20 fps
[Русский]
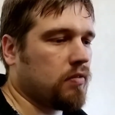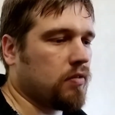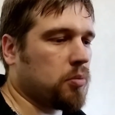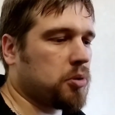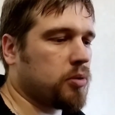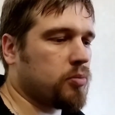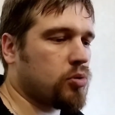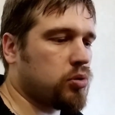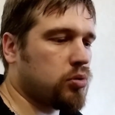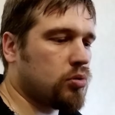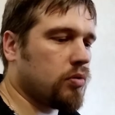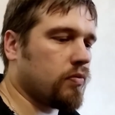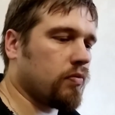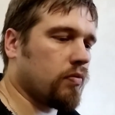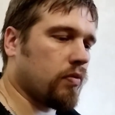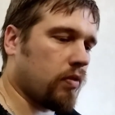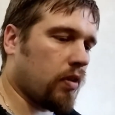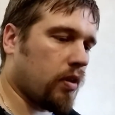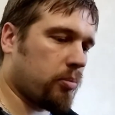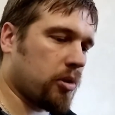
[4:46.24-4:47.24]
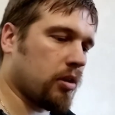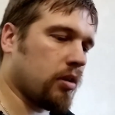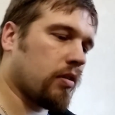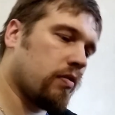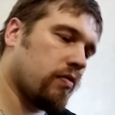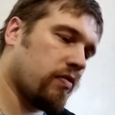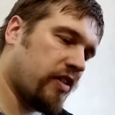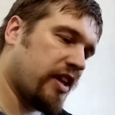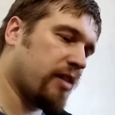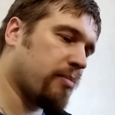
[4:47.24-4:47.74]
В общем,
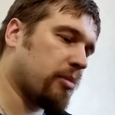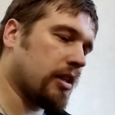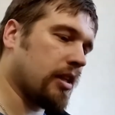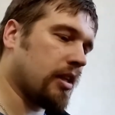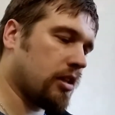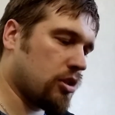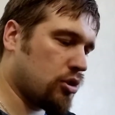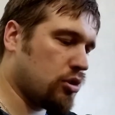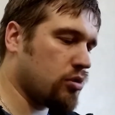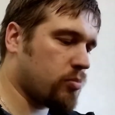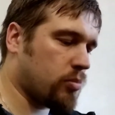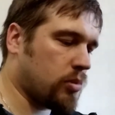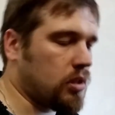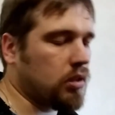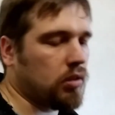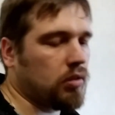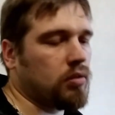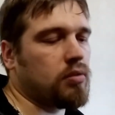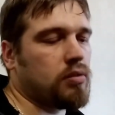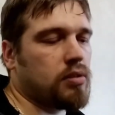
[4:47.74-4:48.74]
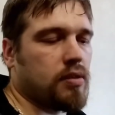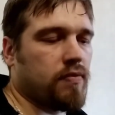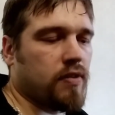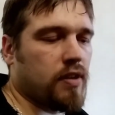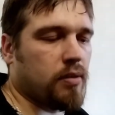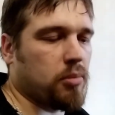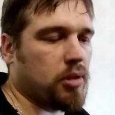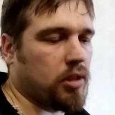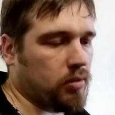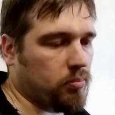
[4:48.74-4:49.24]
во-первых, время, да, начнем со
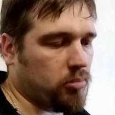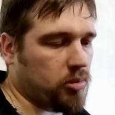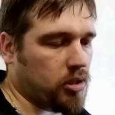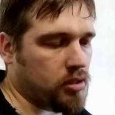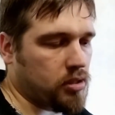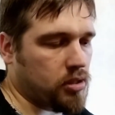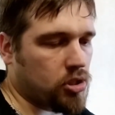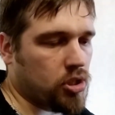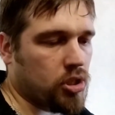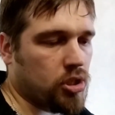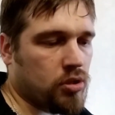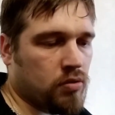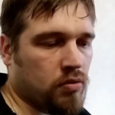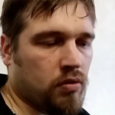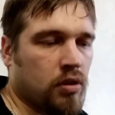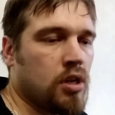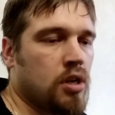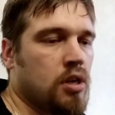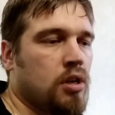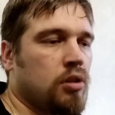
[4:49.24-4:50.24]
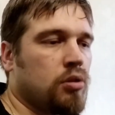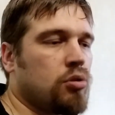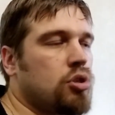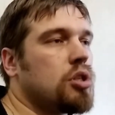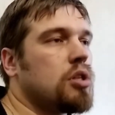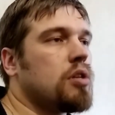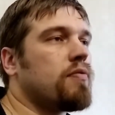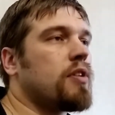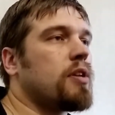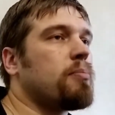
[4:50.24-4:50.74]
временем произошедшего.
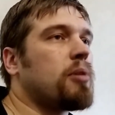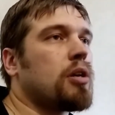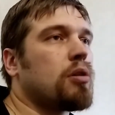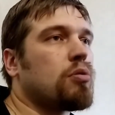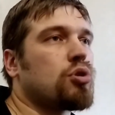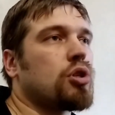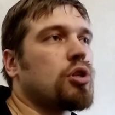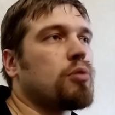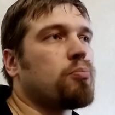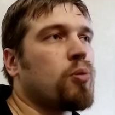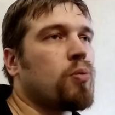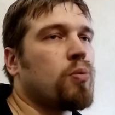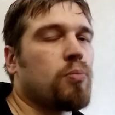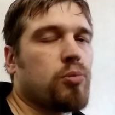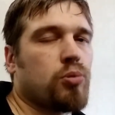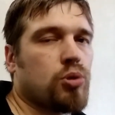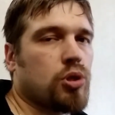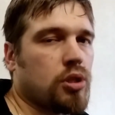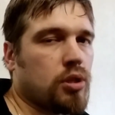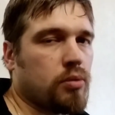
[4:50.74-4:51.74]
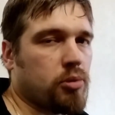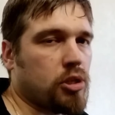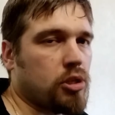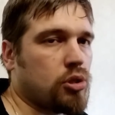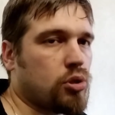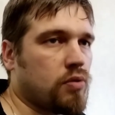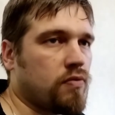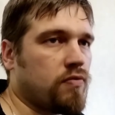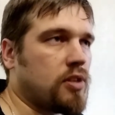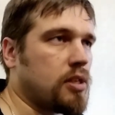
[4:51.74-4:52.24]
Точное время я уже не помню, потому что это
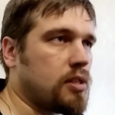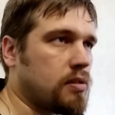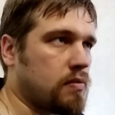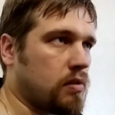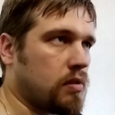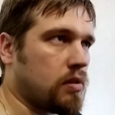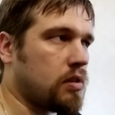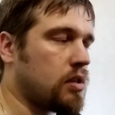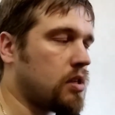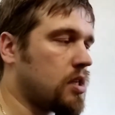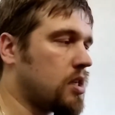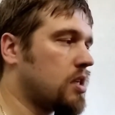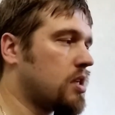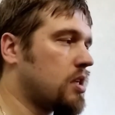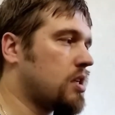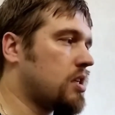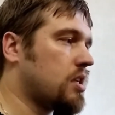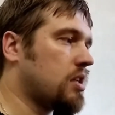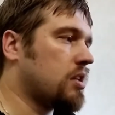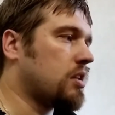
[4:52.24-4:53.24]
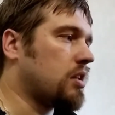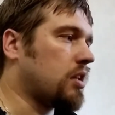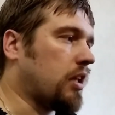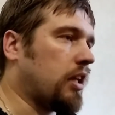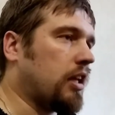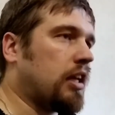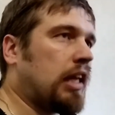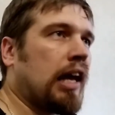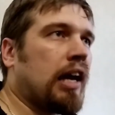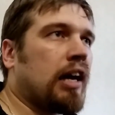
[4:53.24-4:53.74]
произошло в детстве.
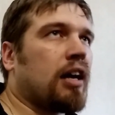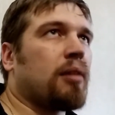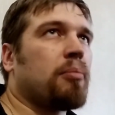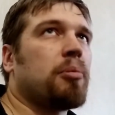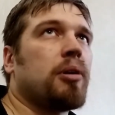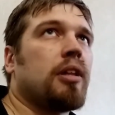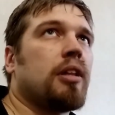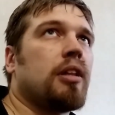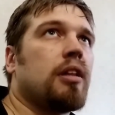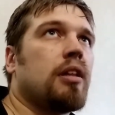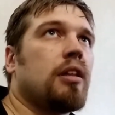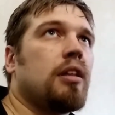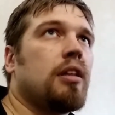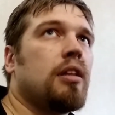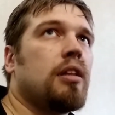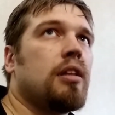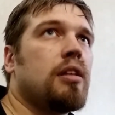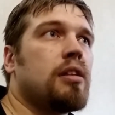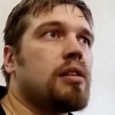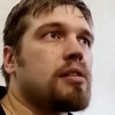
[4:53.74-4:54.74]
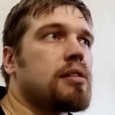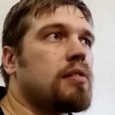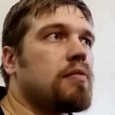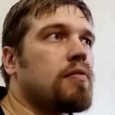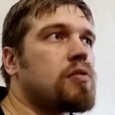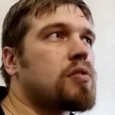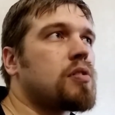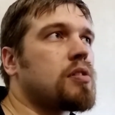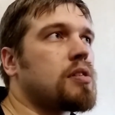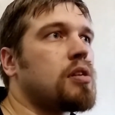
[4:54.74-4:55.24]
И я как бы не
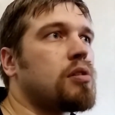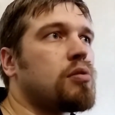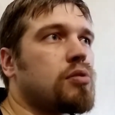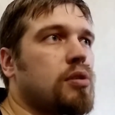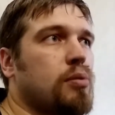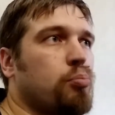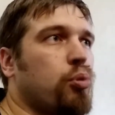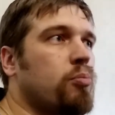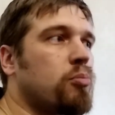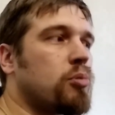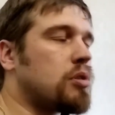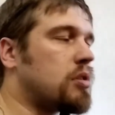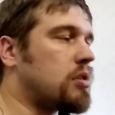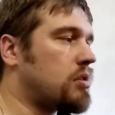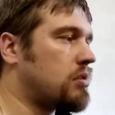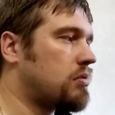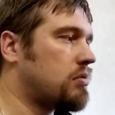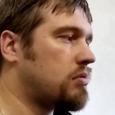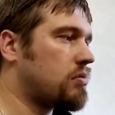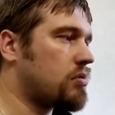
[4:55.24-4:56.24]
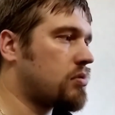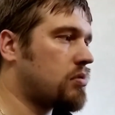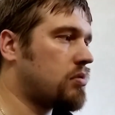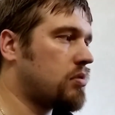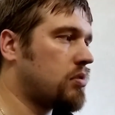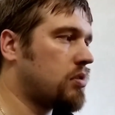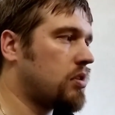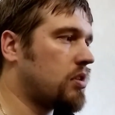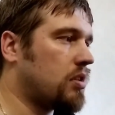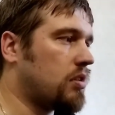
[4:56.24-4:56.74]
задавался целью запомнить
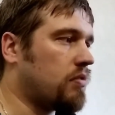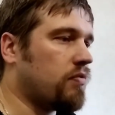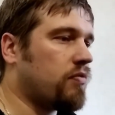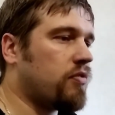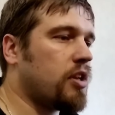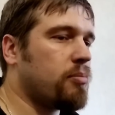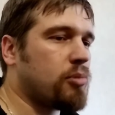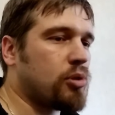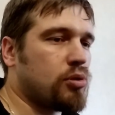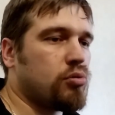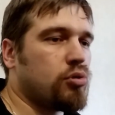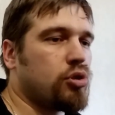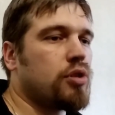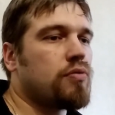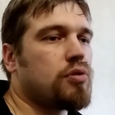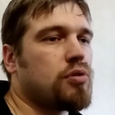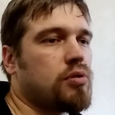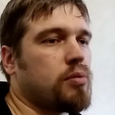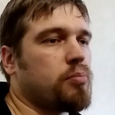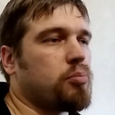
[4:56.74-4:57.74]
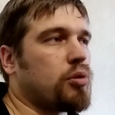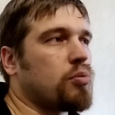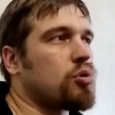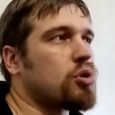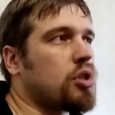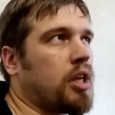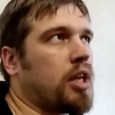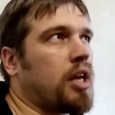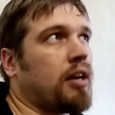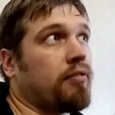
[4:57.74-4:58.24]
время случившееся,
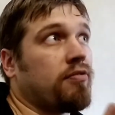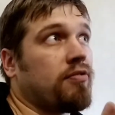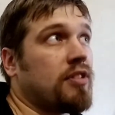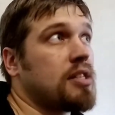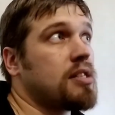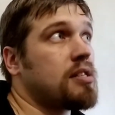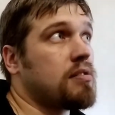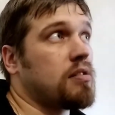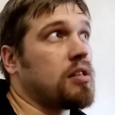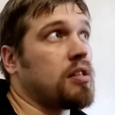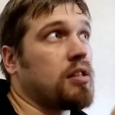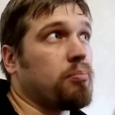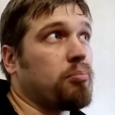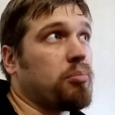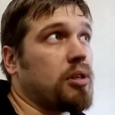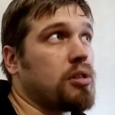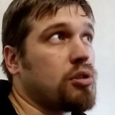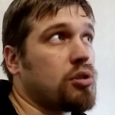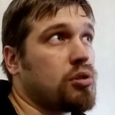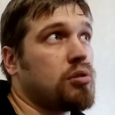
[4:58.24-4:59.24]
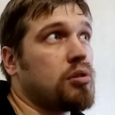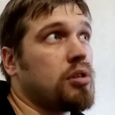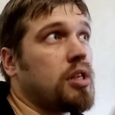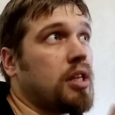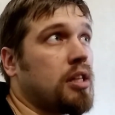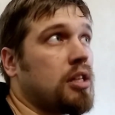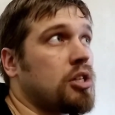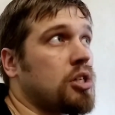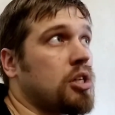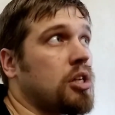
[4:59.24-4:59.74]
потому что я в детстве это произошло, и
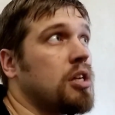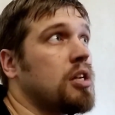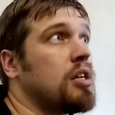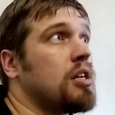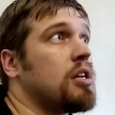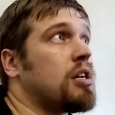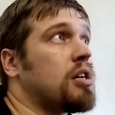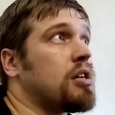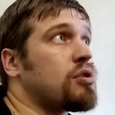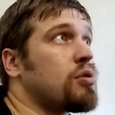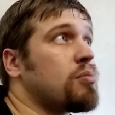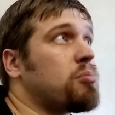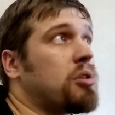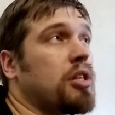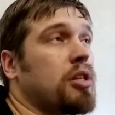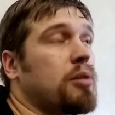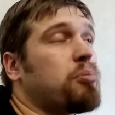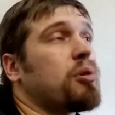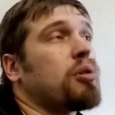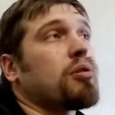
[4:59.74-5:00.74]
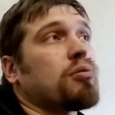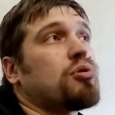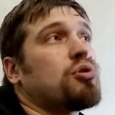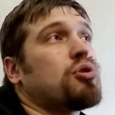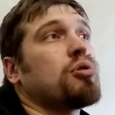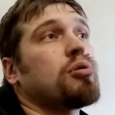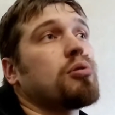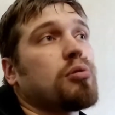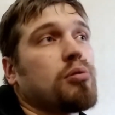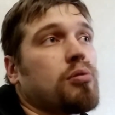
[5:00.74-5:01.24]
я даже особо-то не понял,
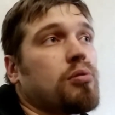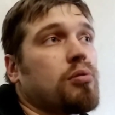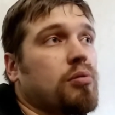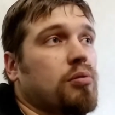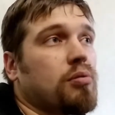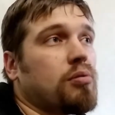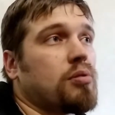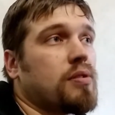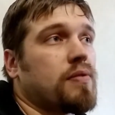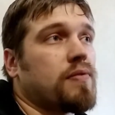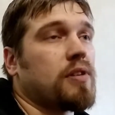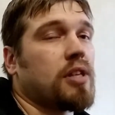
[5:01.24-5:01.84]
что за